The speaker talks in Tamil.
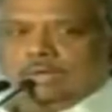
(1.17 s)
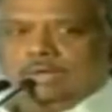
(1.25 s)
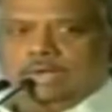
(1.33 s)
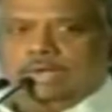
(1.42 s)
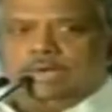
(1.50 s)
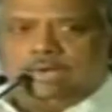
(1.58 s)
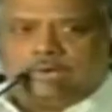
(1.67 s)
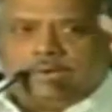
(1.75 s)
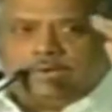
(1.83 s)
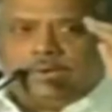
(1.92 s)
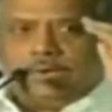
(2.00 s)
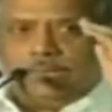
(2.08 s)
எதனை நீங்கள்
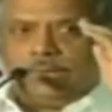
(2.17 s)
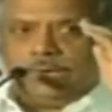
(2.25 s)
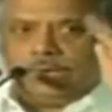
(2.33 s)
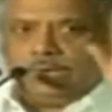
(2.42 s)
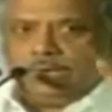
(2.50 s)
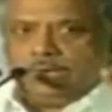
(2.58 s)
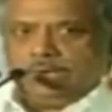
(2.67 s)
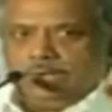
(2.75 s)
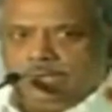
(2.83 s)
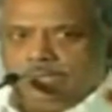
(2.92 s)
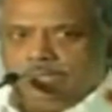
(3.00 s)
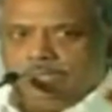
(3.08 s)
கண்களால்
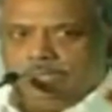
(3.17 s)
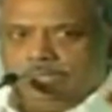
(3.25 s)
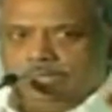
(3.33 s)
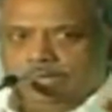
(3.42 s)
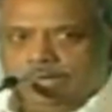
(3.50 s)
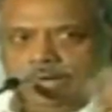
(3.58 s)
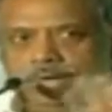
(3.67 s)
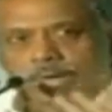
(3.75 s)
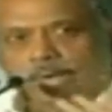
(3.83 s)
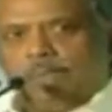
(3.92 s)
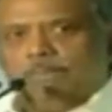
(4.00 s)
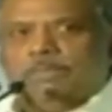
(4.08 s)
பார்க்கின்றீர்களோ
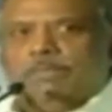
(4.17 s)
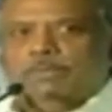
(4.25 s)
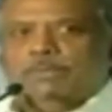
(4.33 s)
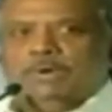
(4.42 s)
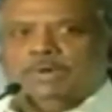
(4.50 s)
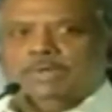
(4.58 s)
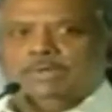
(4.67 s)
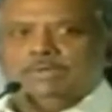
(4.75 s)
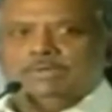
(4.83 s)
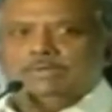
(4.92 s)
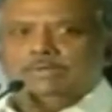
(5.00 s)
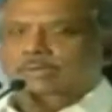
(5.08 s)
அதனை நம்பவும்
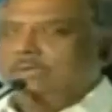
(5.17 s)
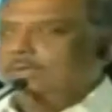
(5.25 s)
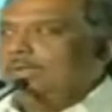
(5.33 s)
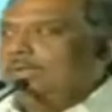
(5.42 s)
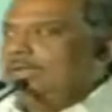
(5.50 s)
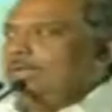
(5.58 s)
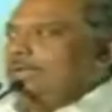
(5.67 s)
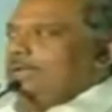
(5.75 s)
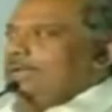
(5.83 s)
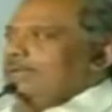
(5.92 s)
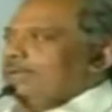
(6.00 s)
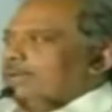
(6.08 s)
கூடாது இது
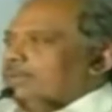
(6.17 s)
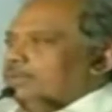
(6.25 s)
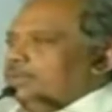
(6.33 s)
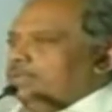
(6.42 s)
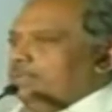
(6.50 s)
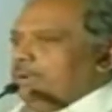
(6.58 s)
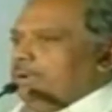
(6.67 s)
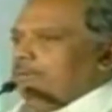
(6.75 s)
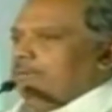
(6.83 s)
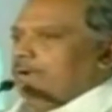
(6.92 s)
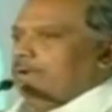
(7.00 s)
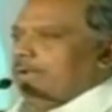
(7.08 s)
இறைவனுக்கு பொருத்தமான
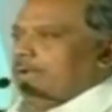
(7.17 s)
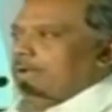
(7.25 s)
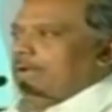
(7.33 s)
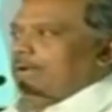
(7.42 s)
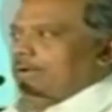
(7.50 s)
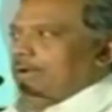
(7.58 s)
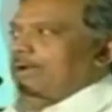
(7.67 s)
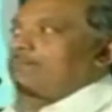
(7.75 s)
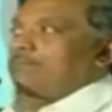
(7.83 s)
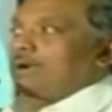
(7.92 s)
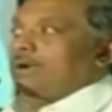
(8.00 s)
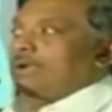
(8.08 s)
வாழ்க்கையில் நான்
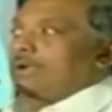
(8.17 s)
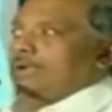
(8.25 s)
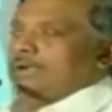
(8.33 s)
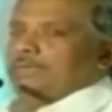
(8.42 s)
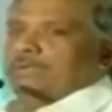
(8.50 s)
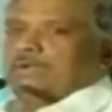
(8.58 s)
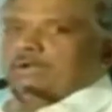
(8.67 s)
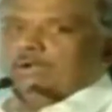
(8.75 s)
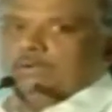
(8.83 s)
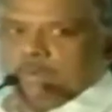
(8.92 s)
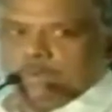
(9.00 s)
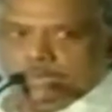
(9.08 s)
வாழ்கின்றேன்
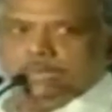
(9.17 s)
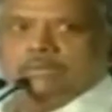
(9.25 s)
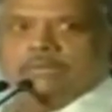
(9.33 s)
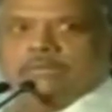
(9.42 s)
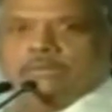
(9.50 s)
என்பதற்கான அடிப்படை